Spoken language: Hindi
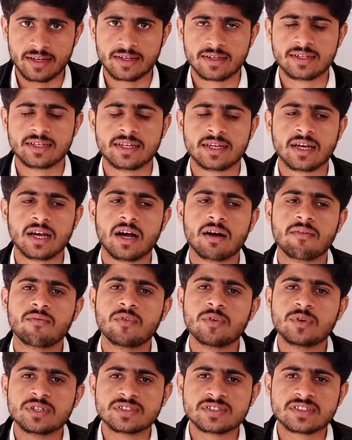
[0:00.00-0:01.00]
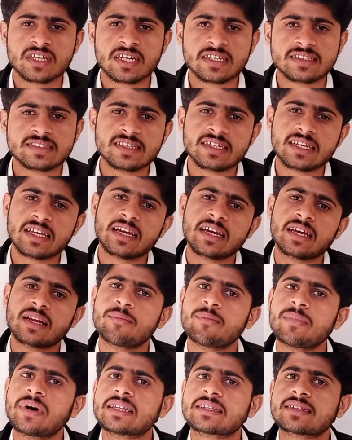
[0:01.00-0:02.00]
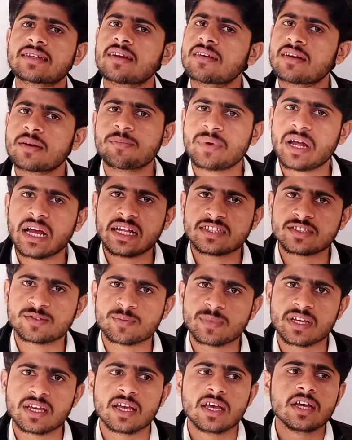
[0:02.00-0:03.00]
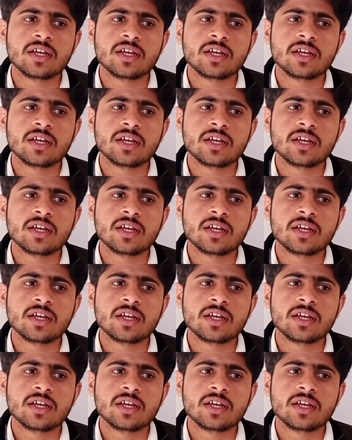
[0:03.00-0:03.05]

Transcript: ठीक है अब वो इस तरह से कि अगर हम बात करें रिप्टाइल्स में में